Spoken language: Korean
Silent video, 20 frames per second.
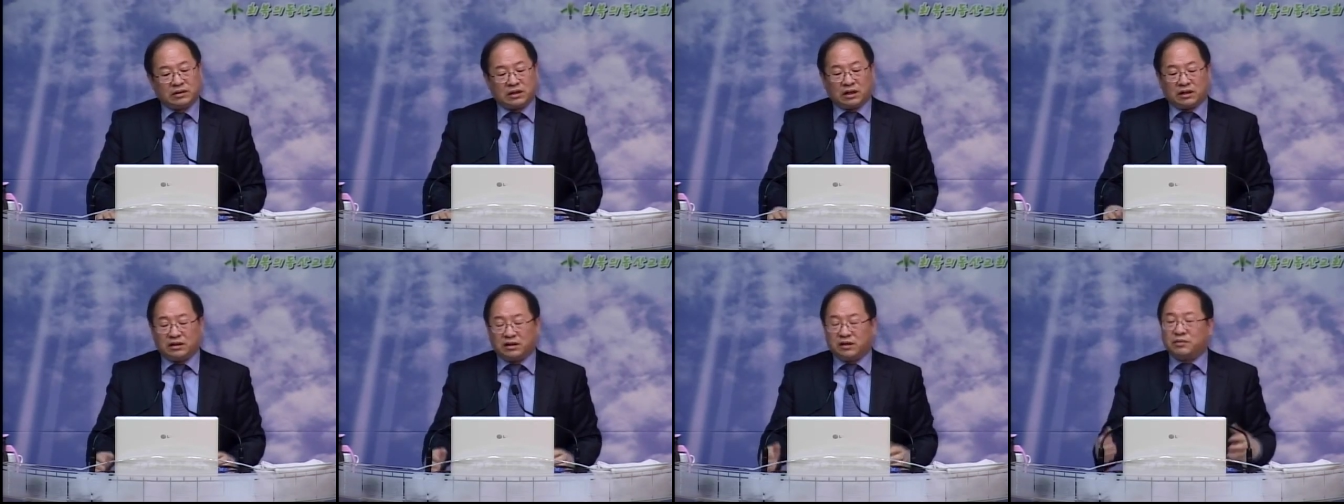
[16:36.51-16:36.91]

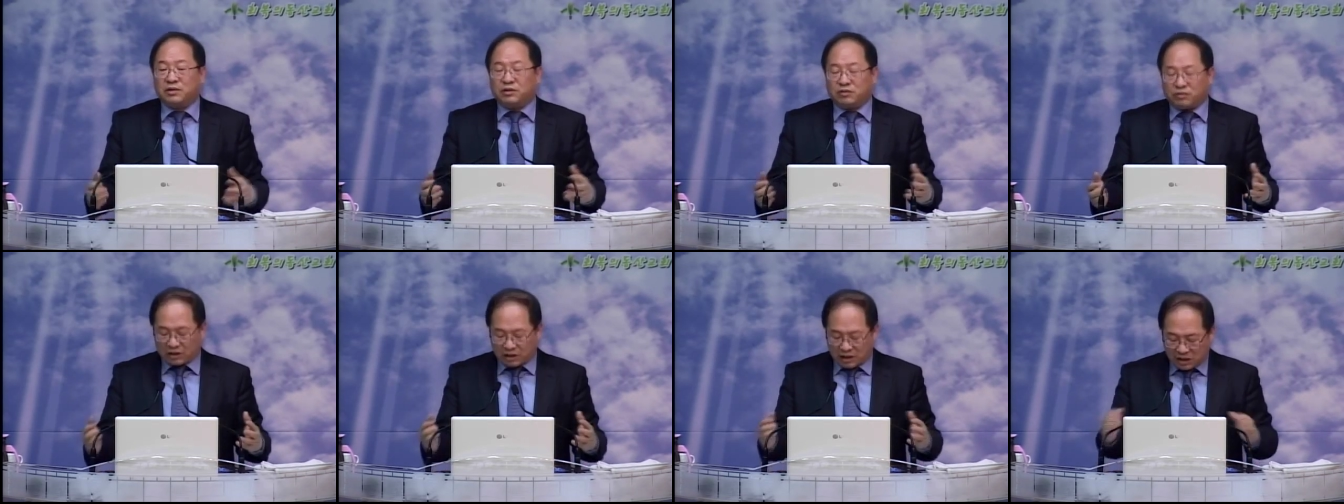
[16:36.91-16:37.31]
자,
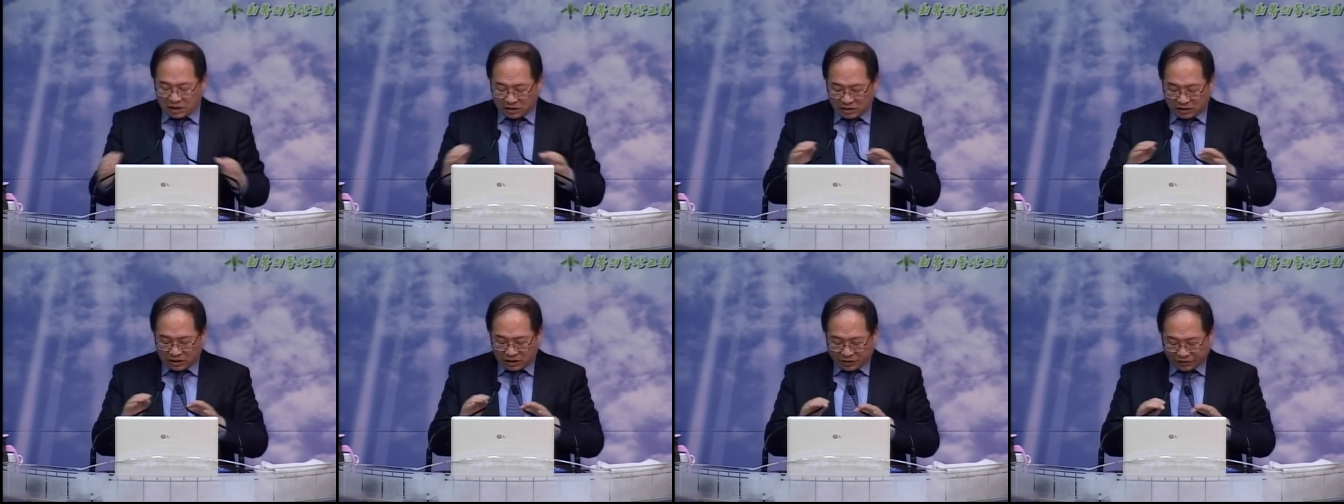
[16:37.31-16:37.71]
그러면
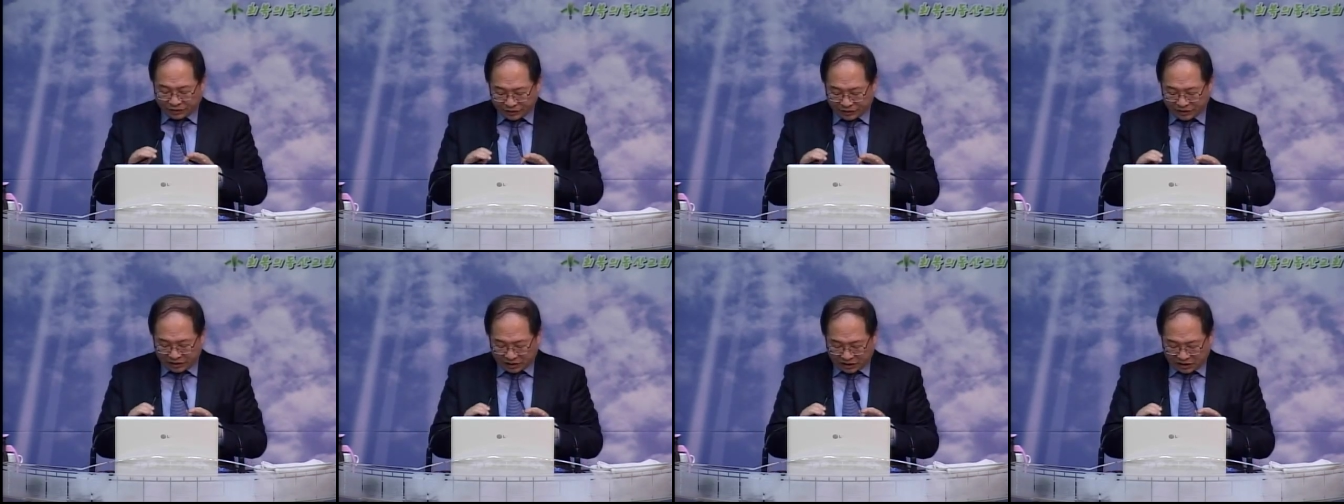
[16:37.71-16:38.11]
우리가
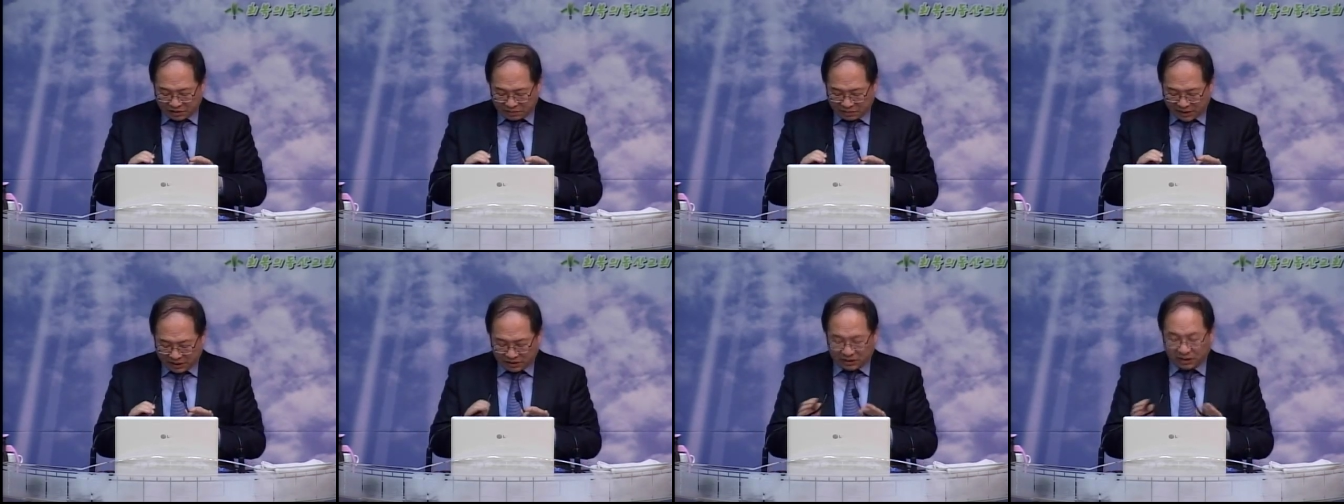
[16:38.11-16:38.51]

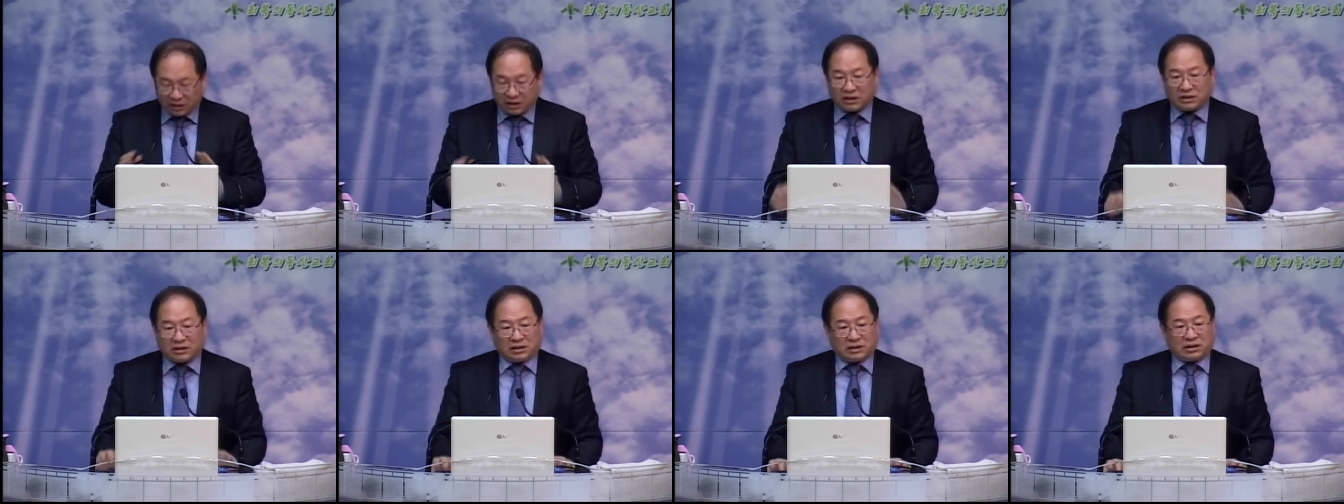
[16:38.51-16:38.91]
어떻게
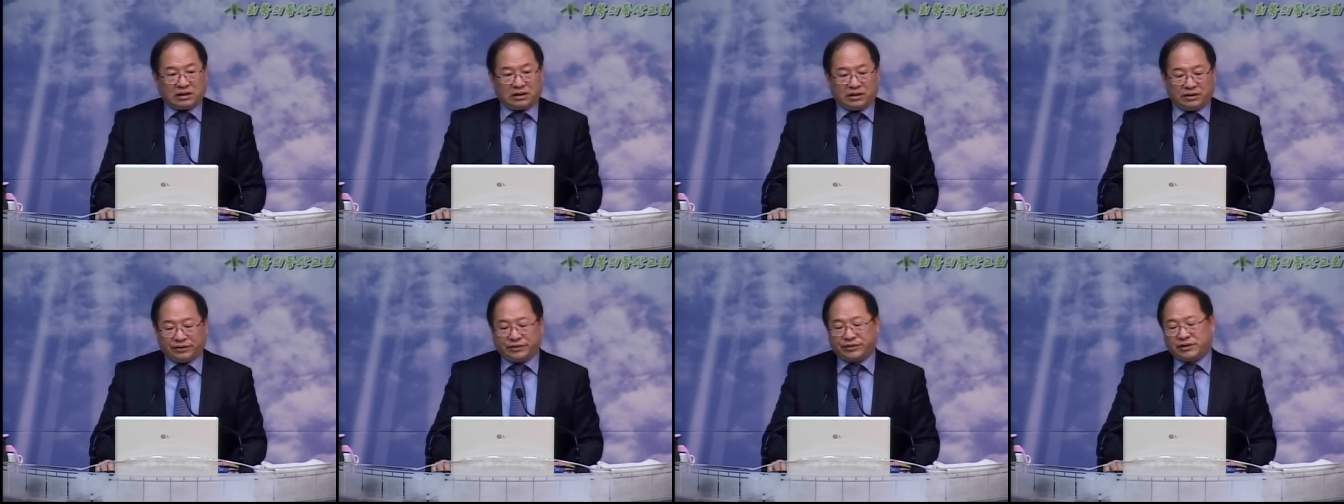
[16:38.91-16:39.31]
반응해야
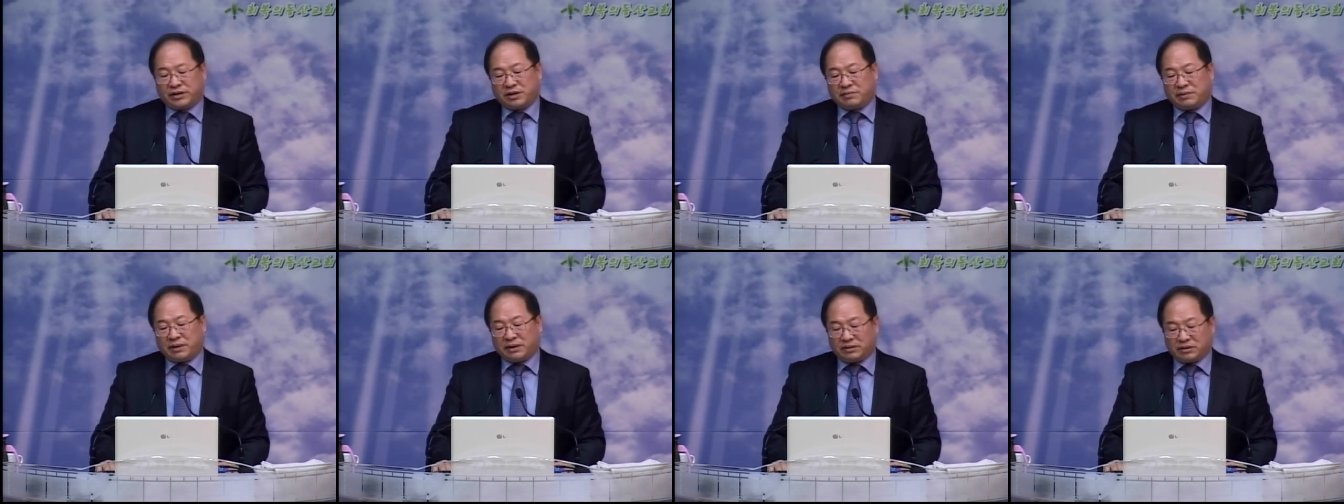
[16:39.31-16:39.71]
될까요?
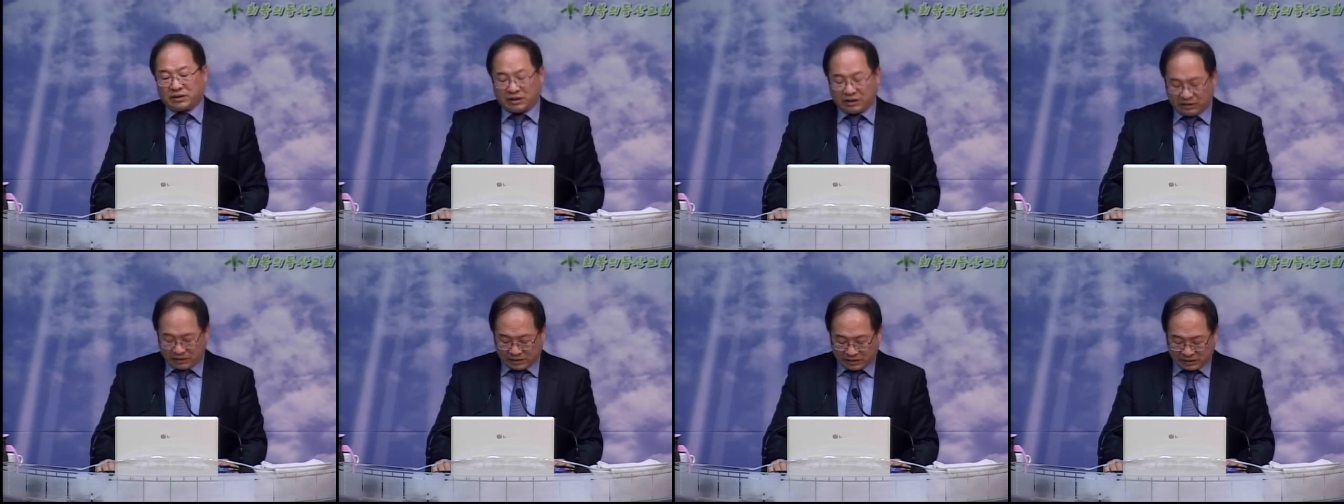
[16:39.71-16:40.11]
어떻게
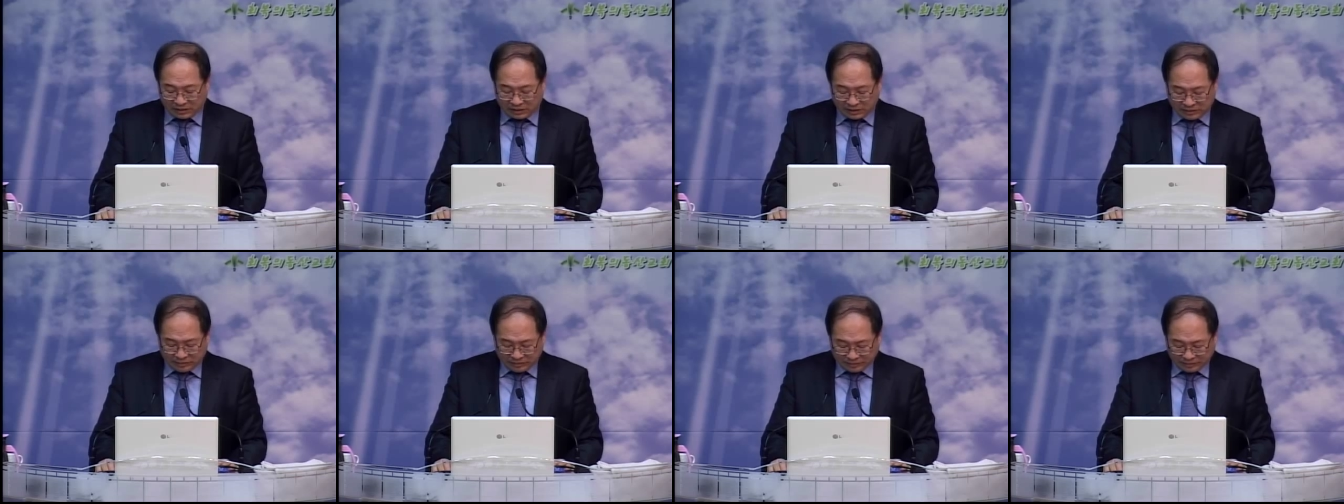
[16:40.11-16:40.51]
반응해야 될까요?